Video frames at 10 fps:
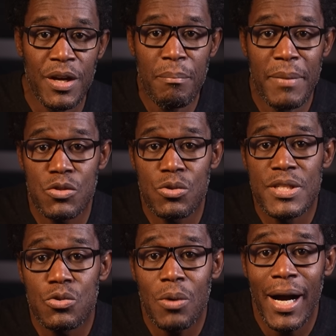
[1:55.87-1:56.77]
Mais son
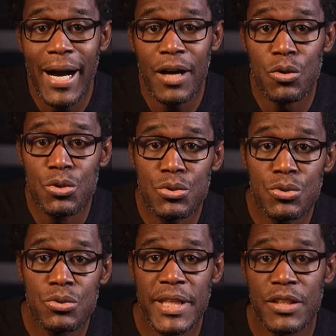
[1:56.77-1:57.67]
histoire a
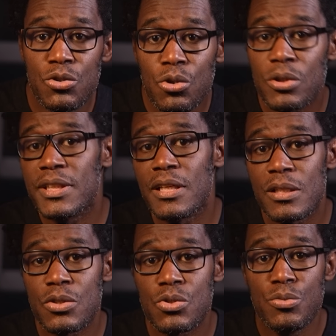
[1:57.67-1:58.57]
connu des
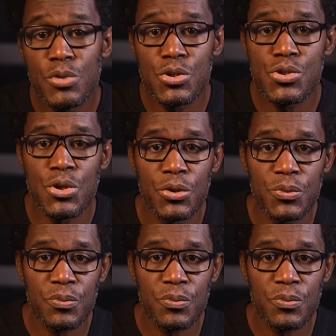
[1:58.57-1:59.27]
tournants tumultueux.